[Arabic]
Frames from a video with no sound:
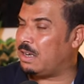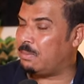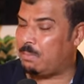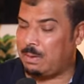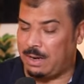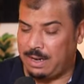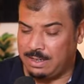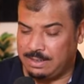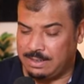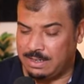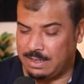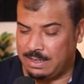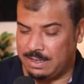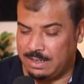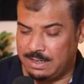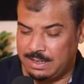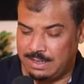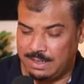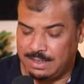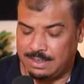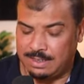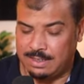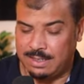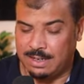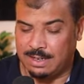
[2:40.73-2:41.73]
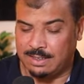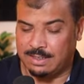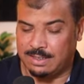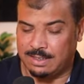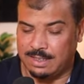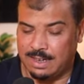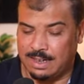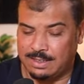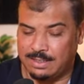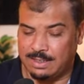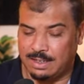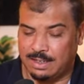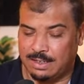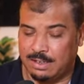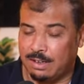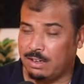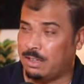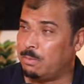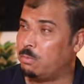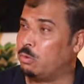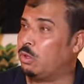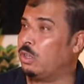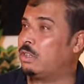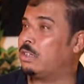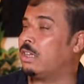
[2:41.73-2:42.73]
باحثه درست هذا
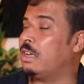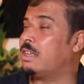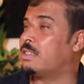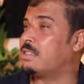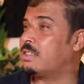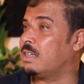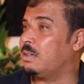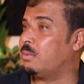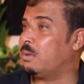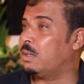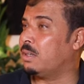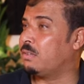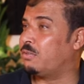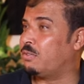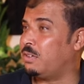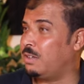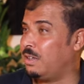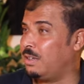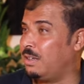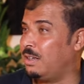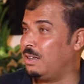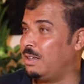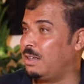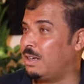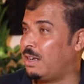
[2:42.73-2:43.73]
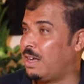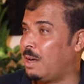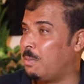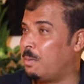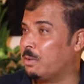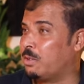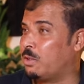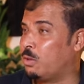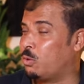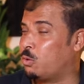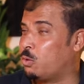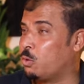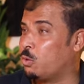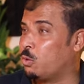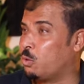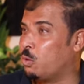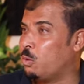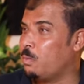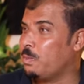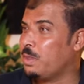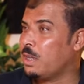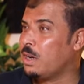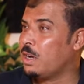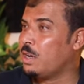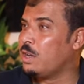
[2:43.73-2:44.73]
القرد مده ثلاث سنوات في غابات الكونغو